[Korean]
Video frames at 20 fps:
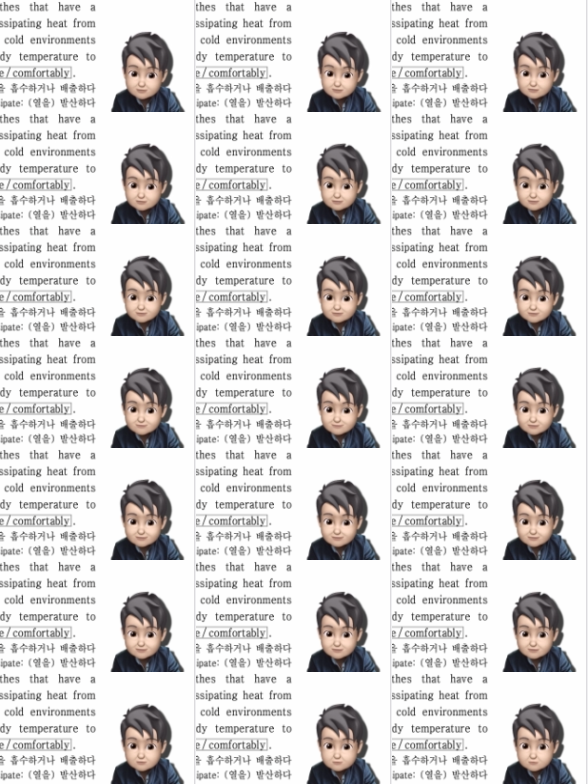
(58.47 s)
같이
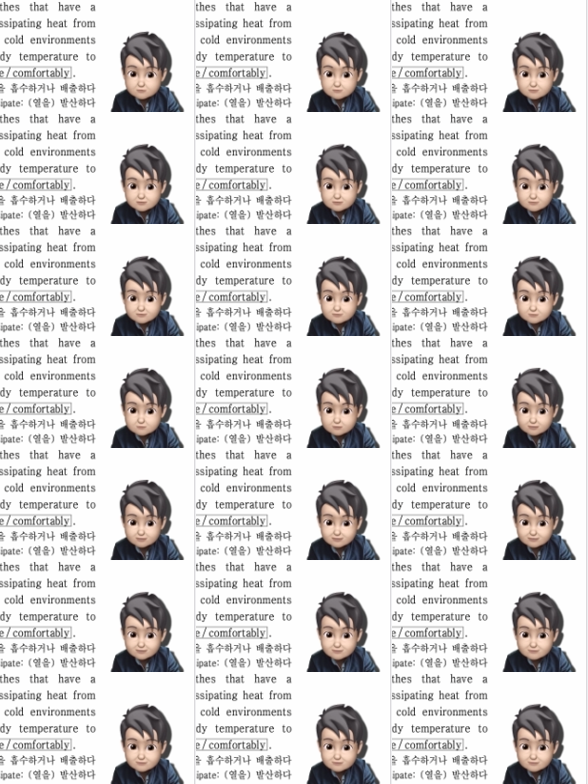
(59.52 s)
맨날 나오는 게 이제
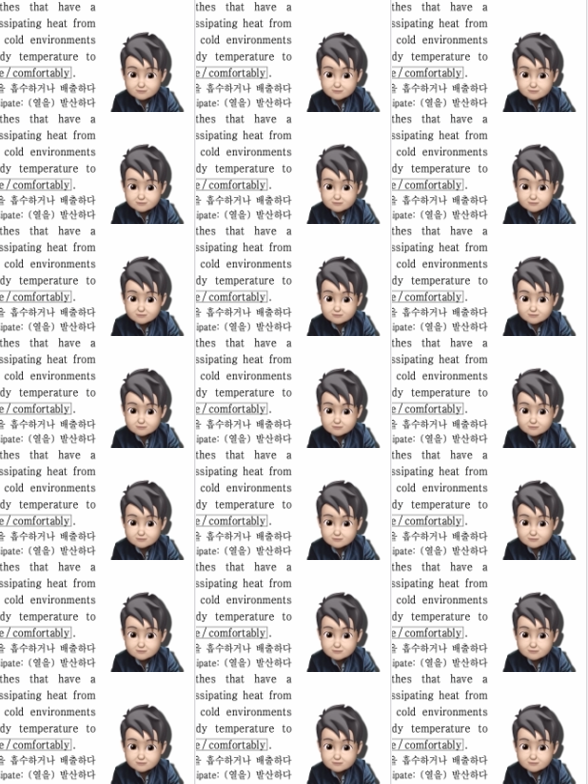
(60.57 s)
while이지.